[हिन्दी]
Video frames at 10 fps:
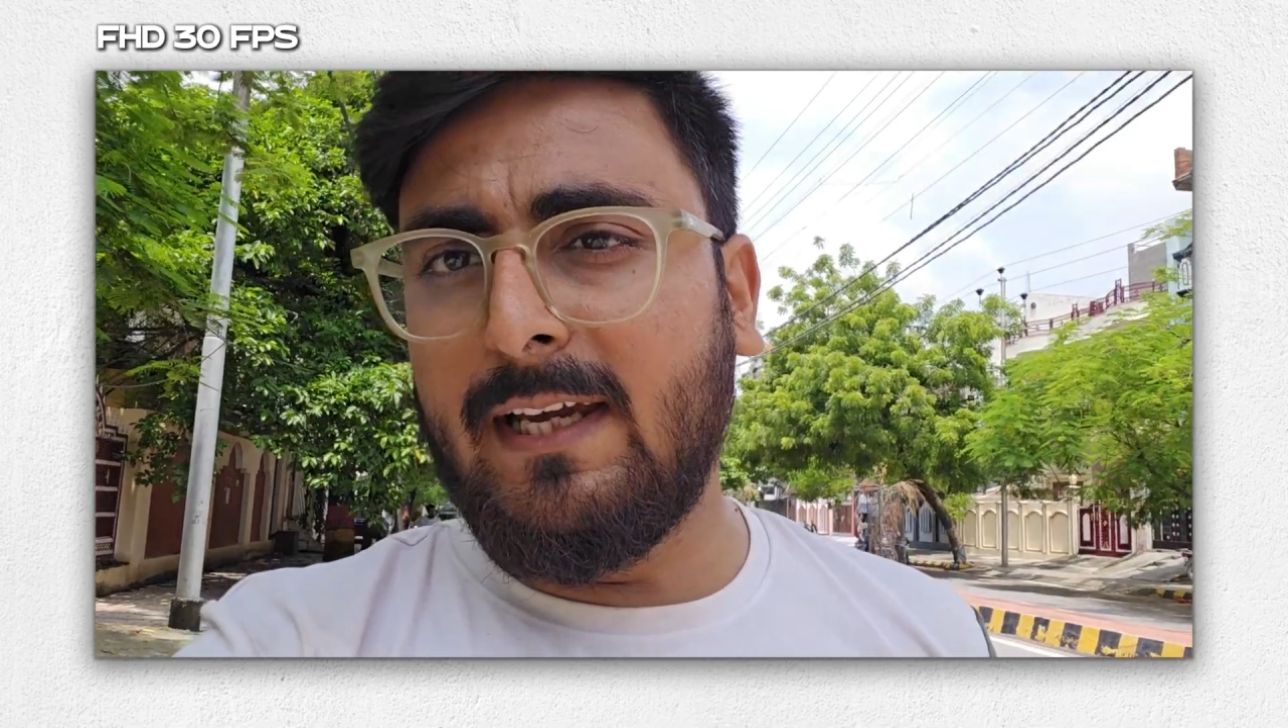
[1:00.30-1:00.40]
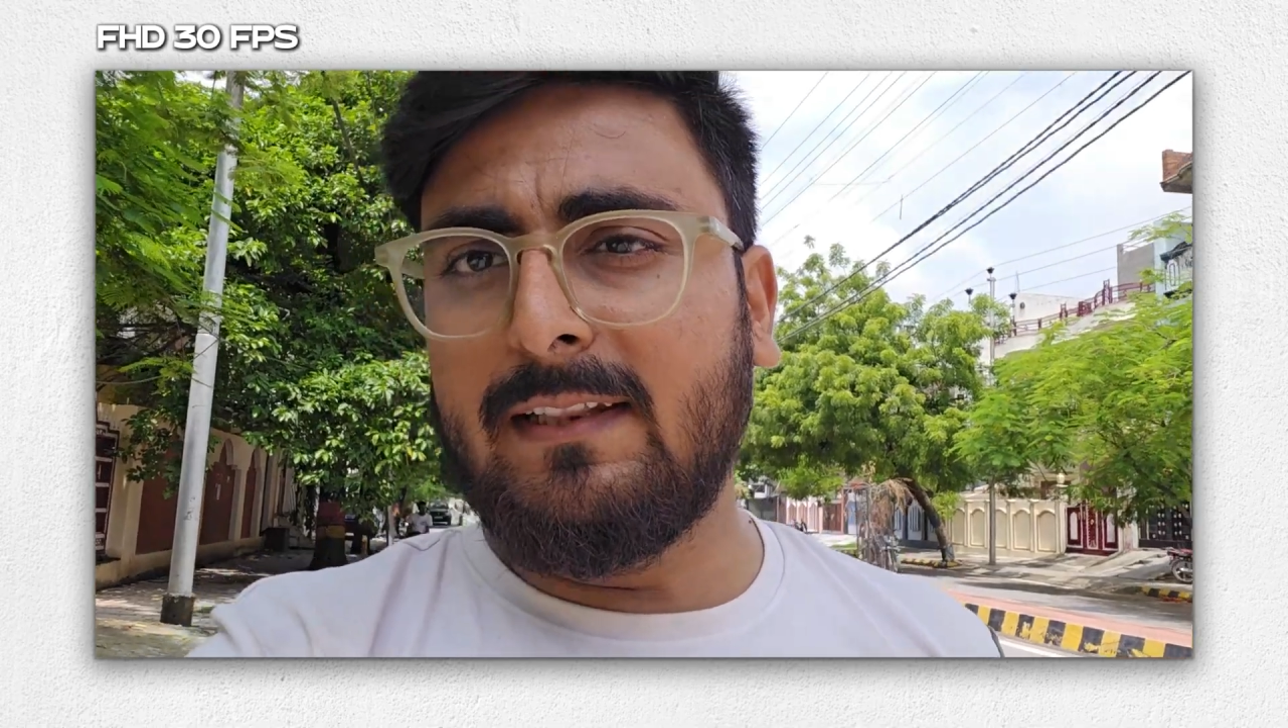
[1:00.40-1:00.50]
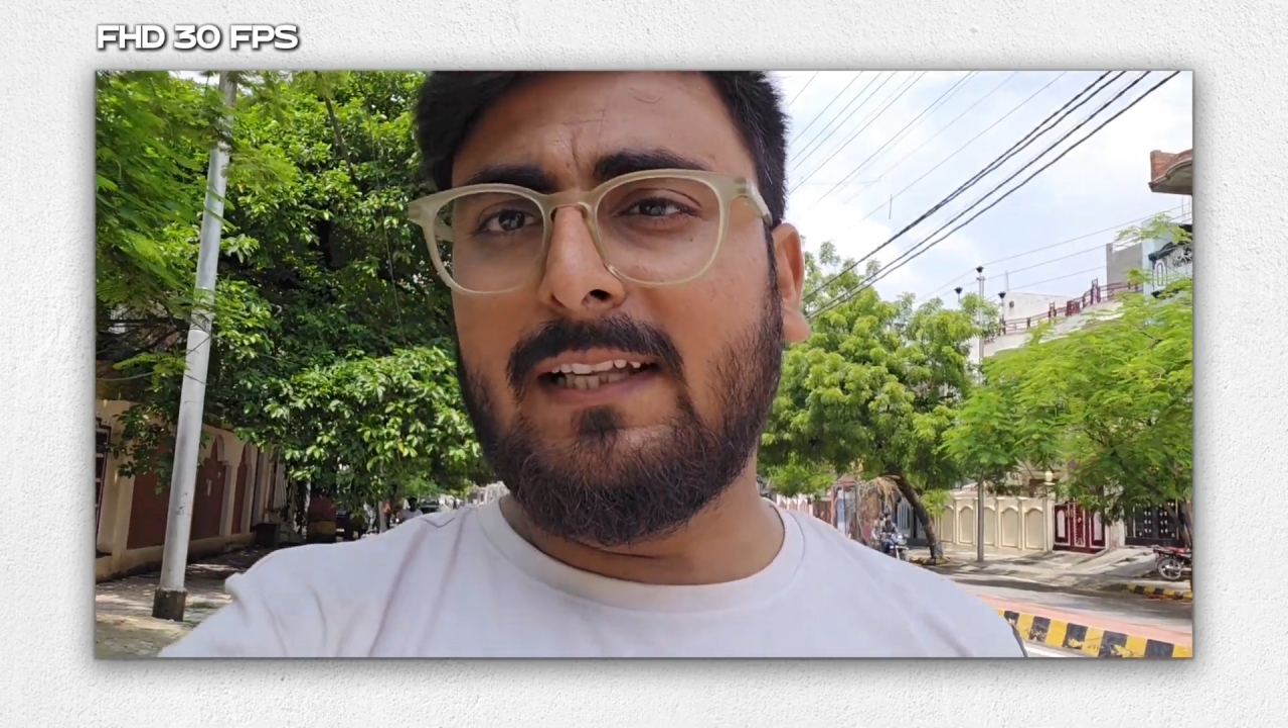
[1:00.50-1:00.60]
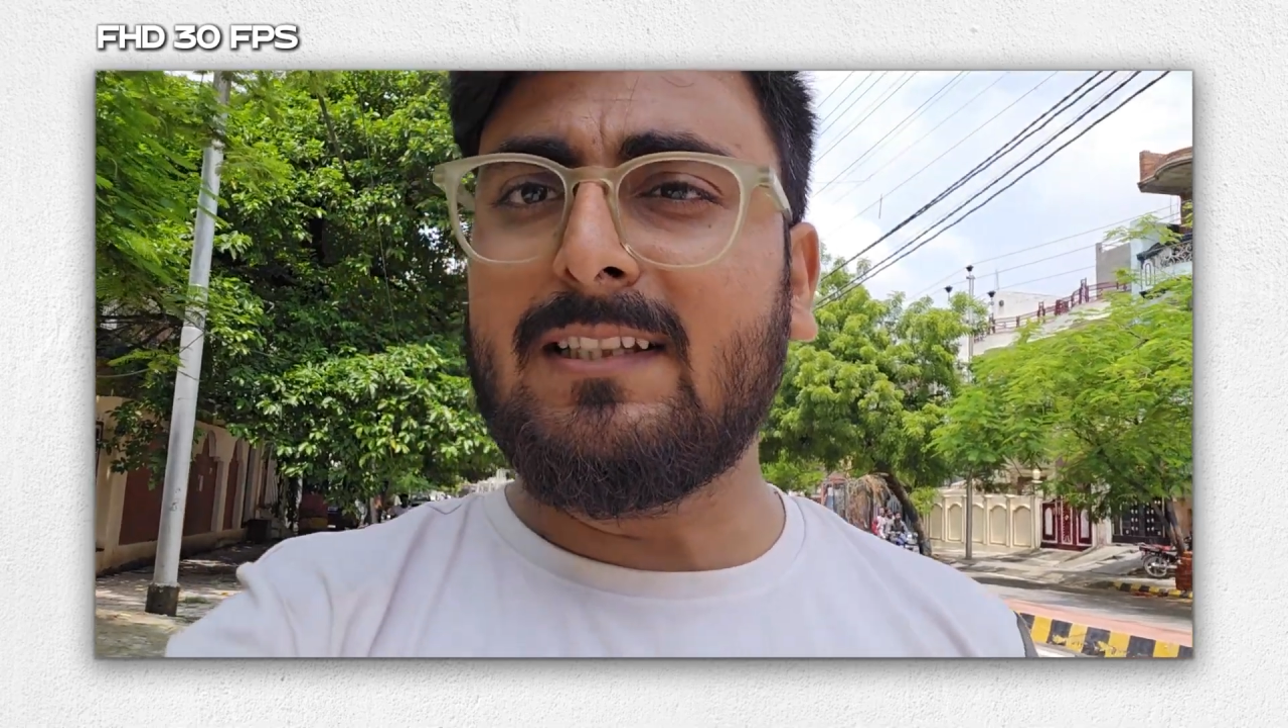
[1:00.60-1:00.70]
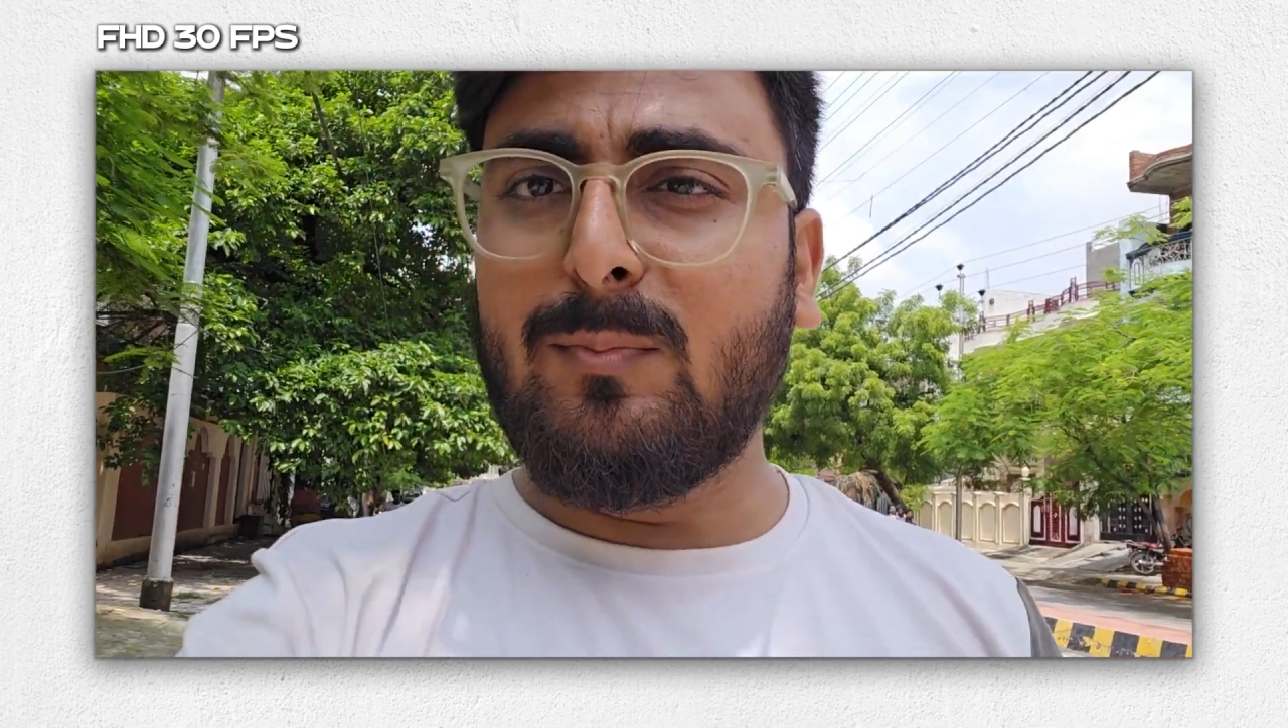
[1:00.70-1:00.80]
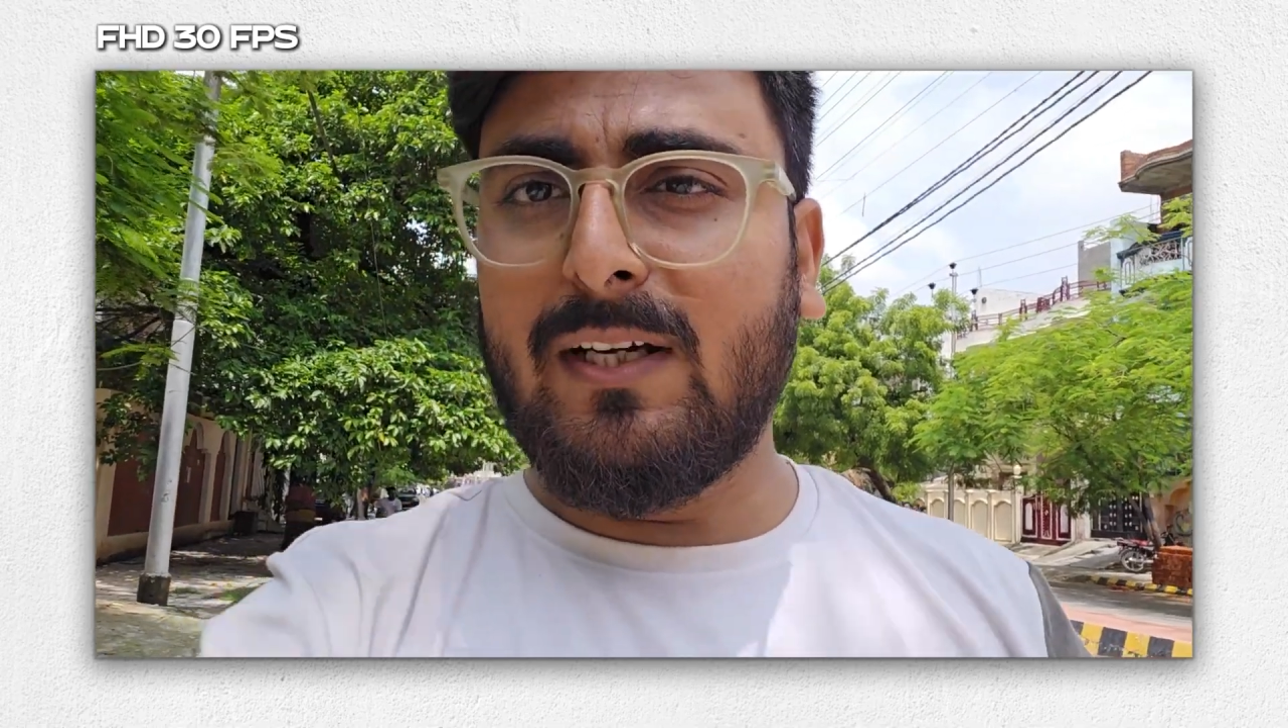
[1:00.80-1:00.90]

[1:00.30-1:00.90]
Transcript: है 10